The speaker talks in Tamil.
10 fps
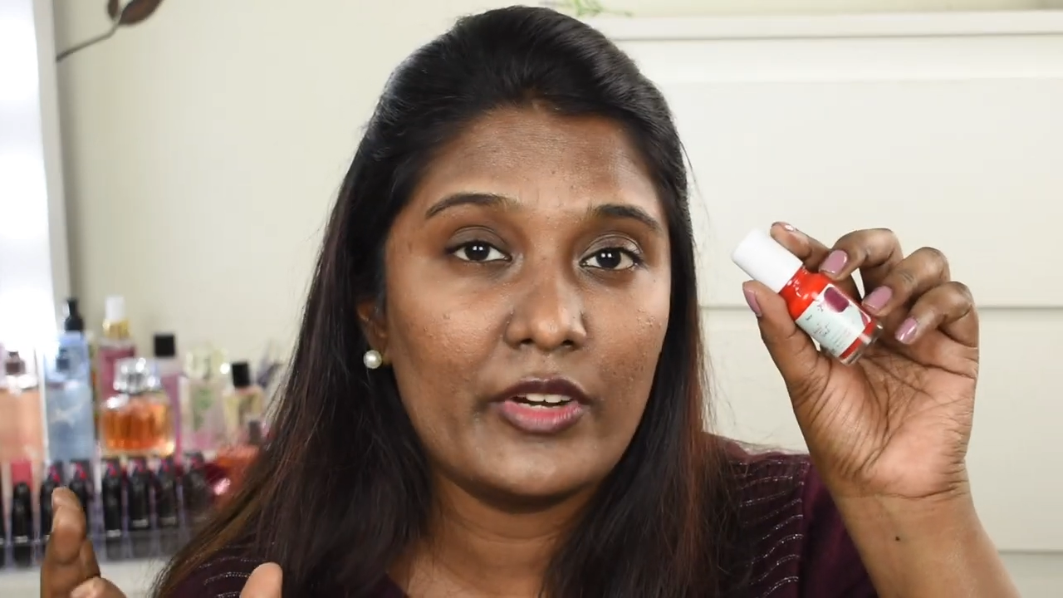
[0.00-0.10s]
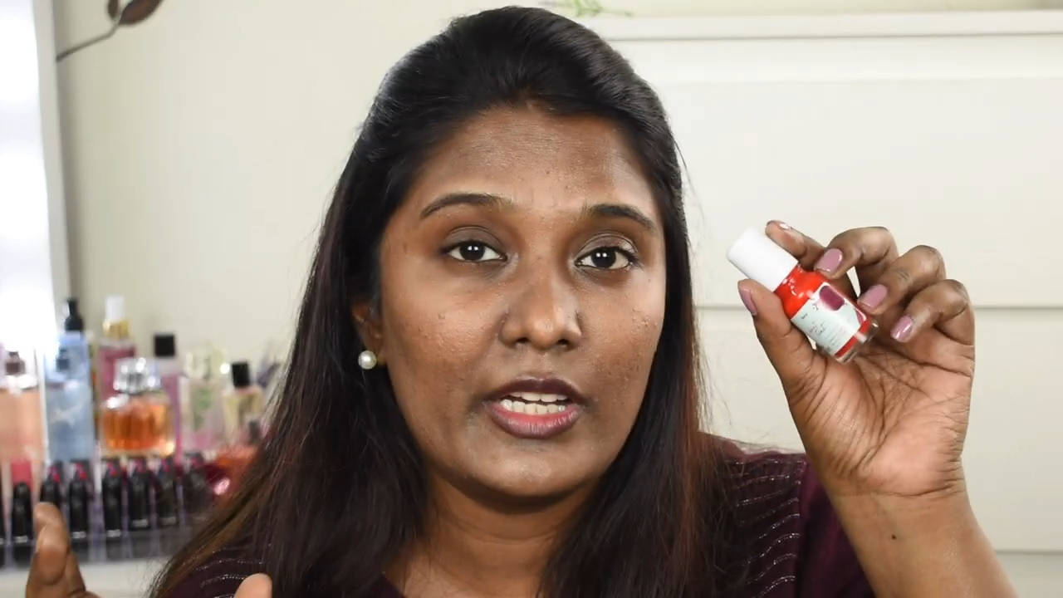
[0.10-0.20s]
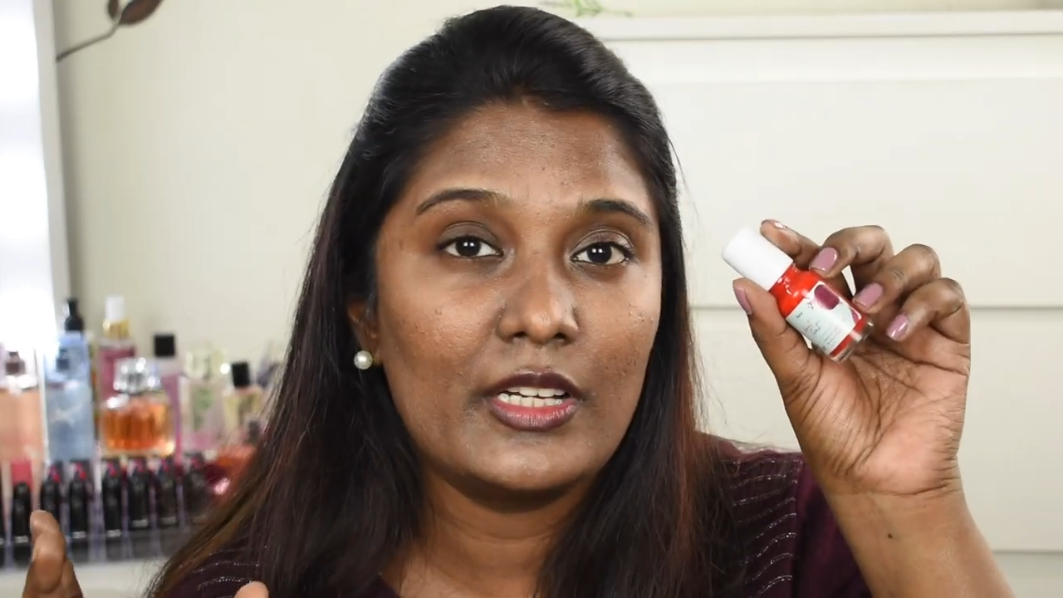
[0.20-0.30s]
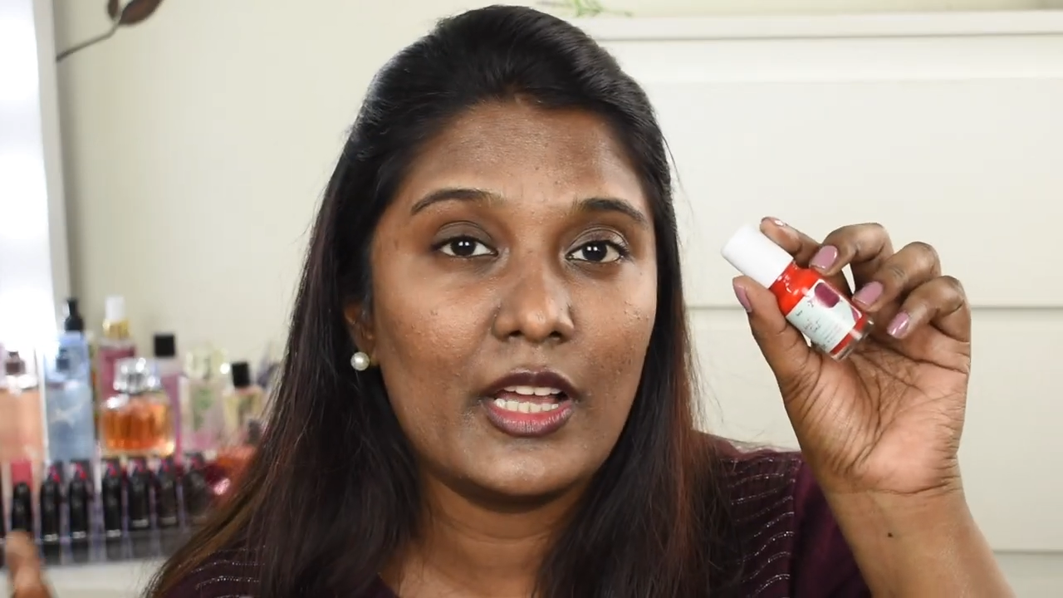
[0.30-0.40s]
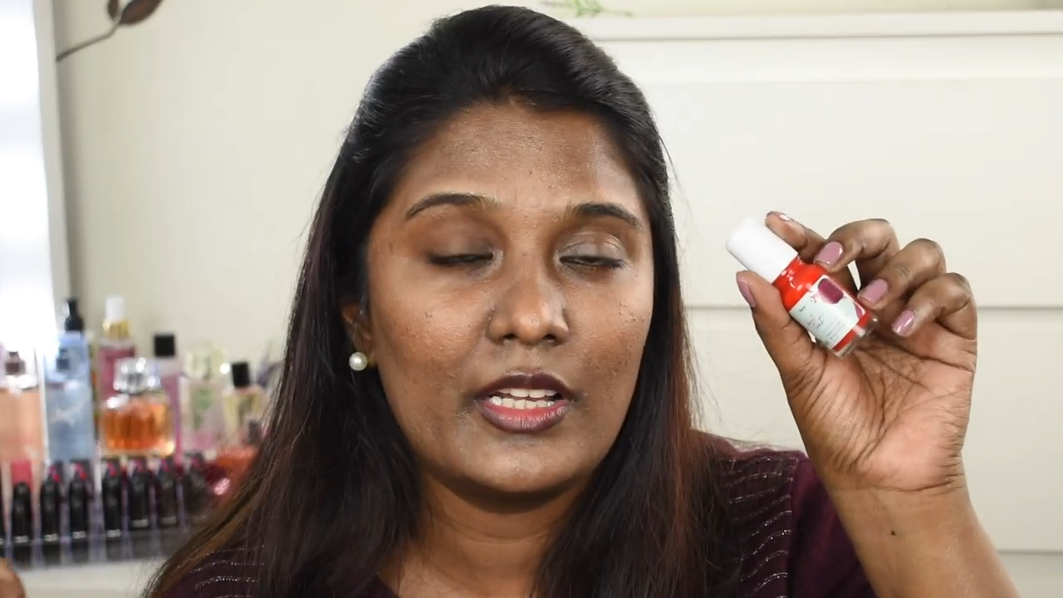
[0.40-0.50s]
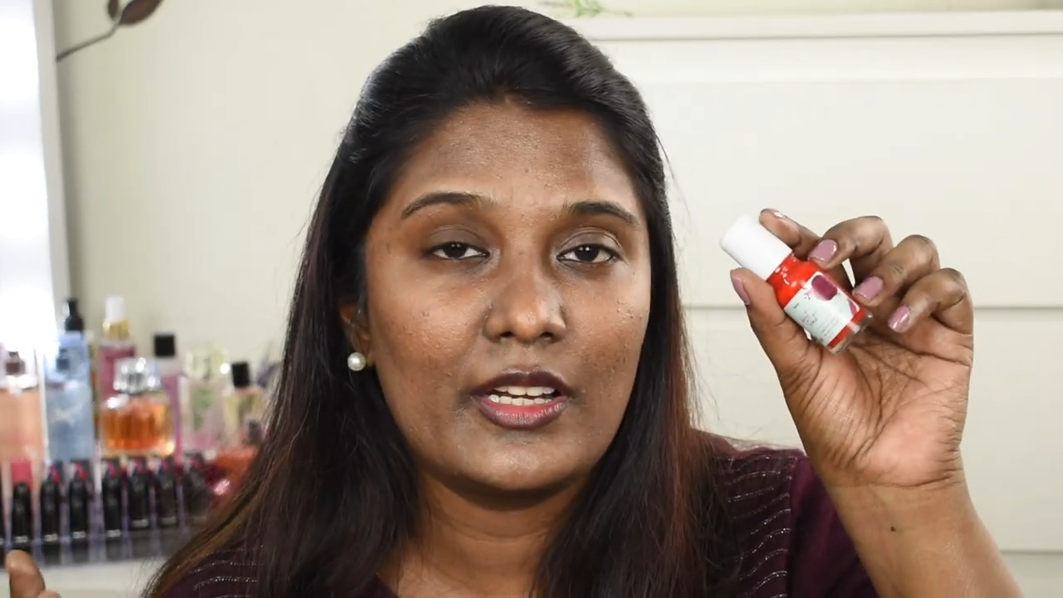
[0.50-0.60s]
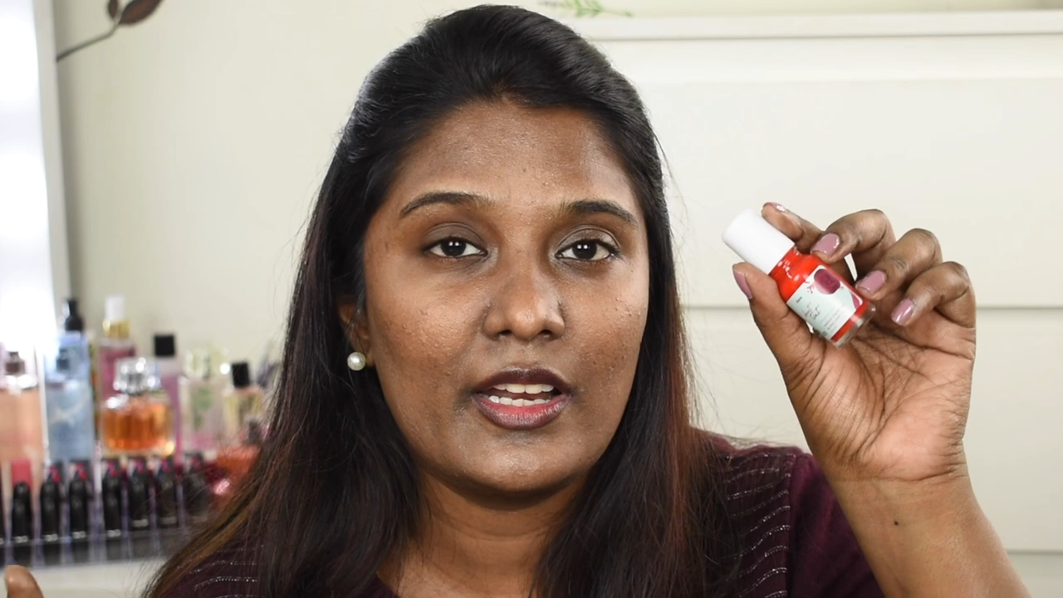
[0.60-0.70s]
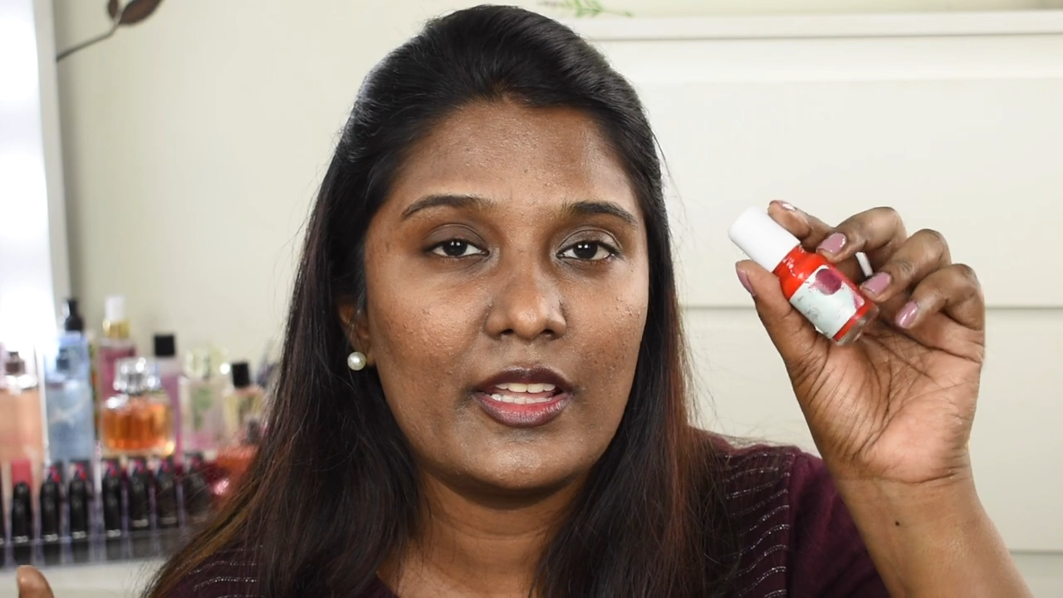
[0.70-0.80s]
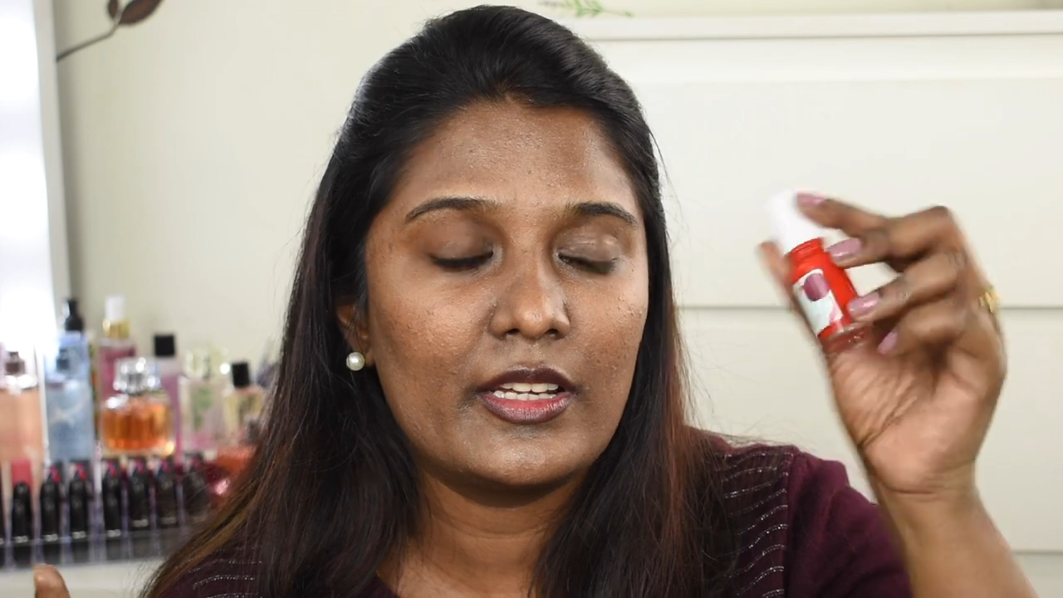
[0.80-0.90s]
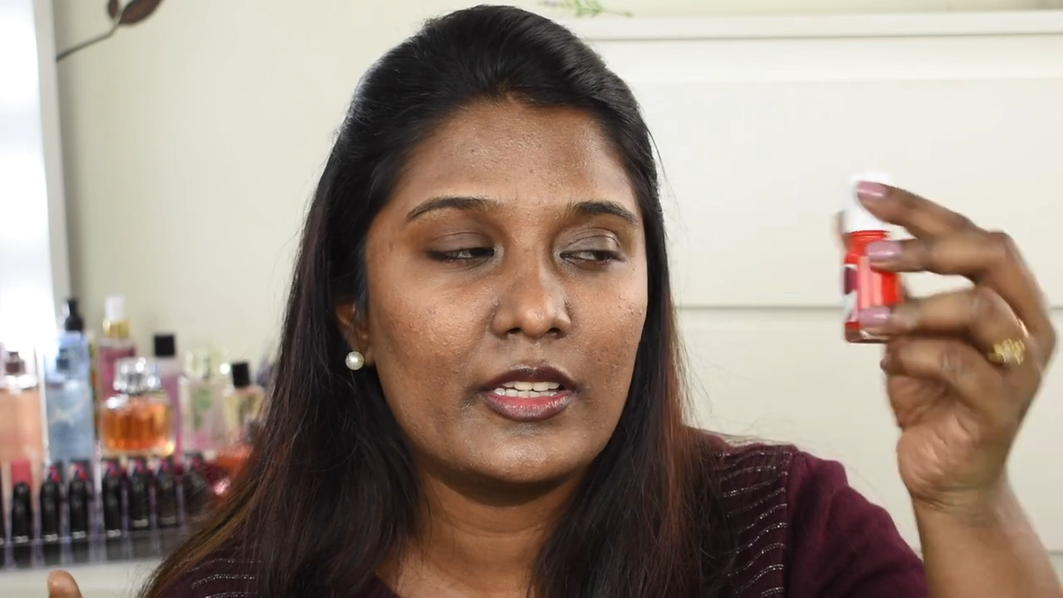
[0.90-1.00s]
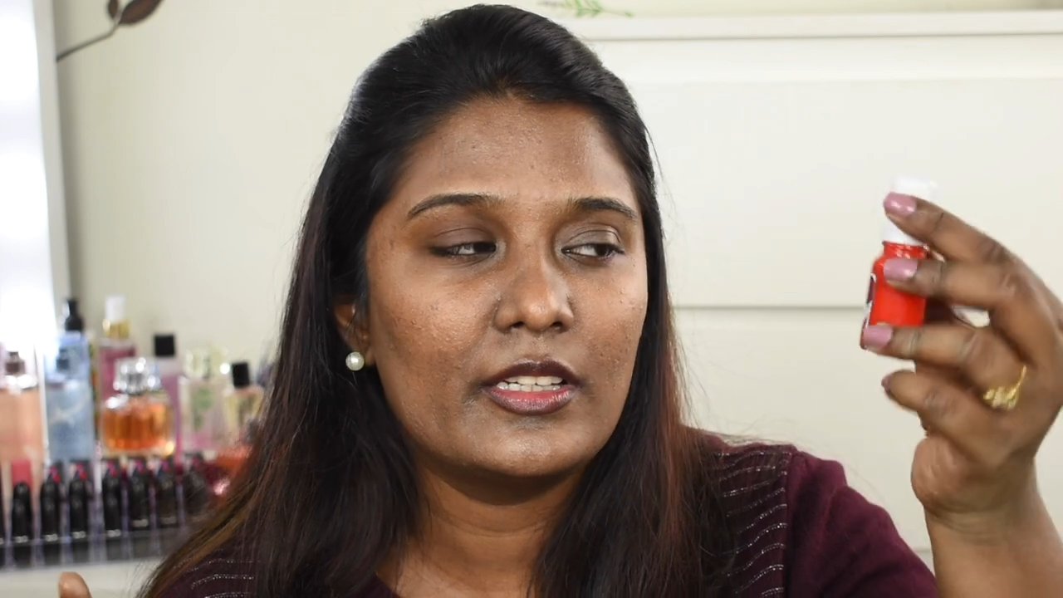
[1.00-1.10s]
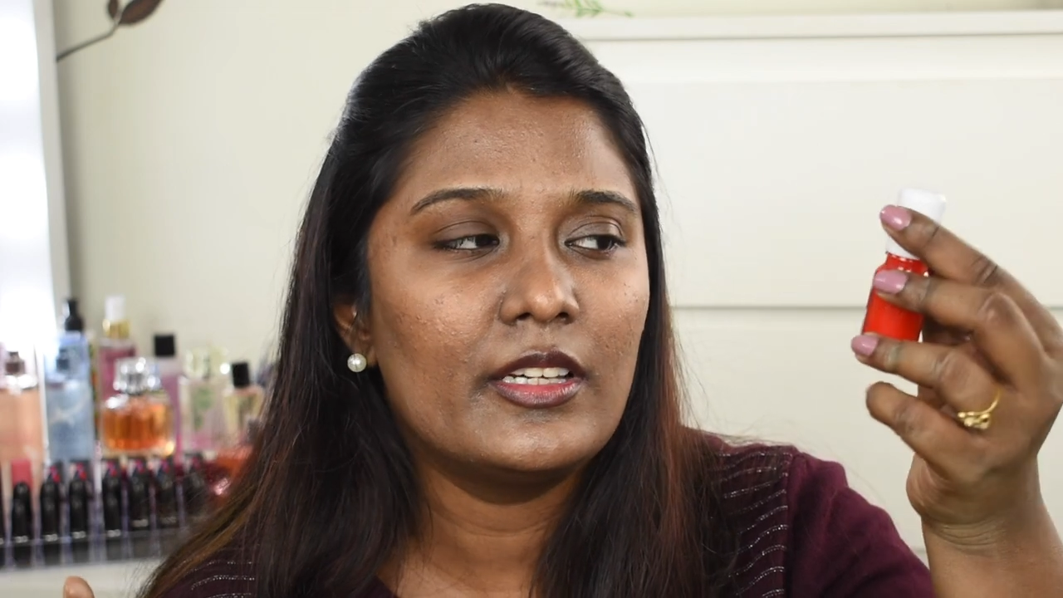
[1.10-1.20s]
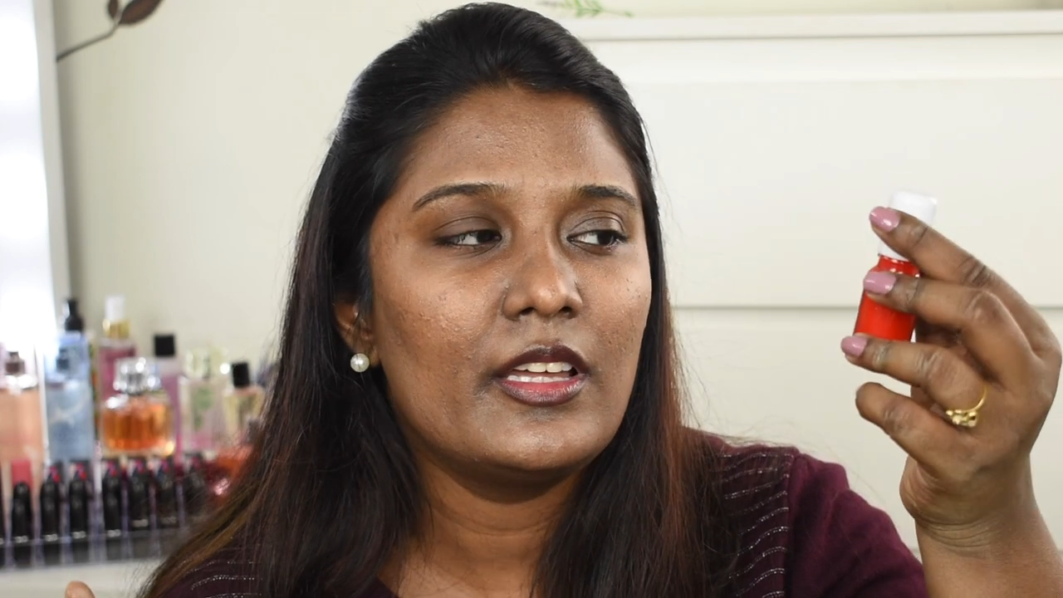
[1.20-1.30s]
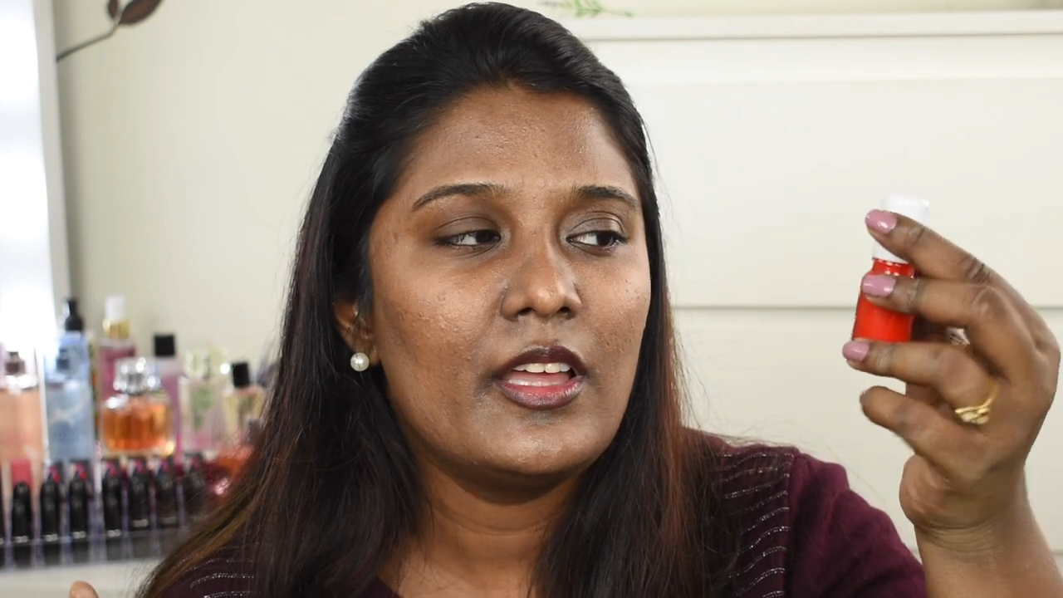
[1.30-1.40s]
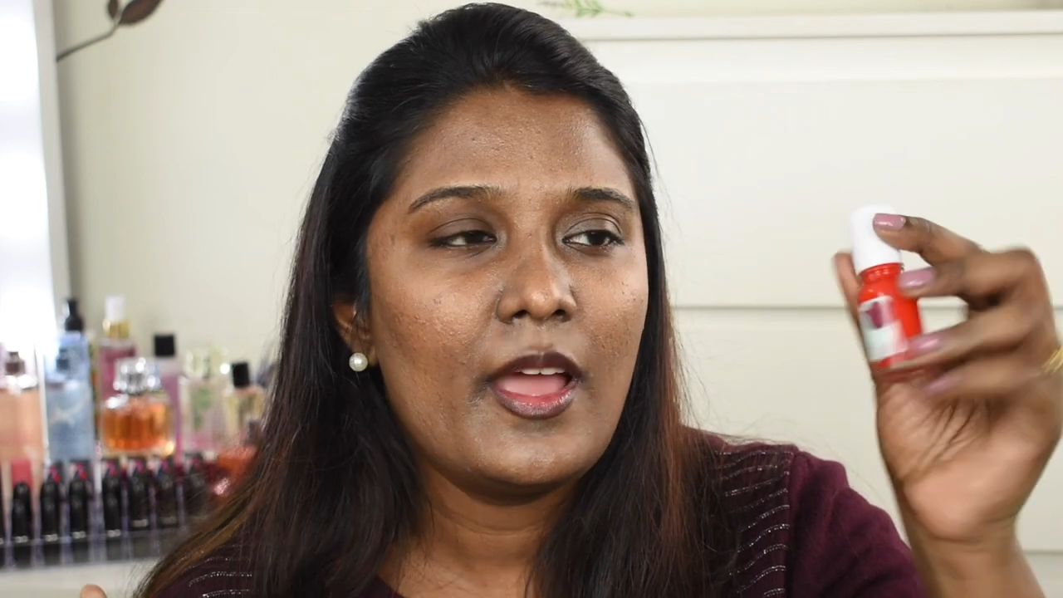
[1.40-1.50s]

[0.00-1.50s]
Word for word: ரெட் கலரில் இருக்குது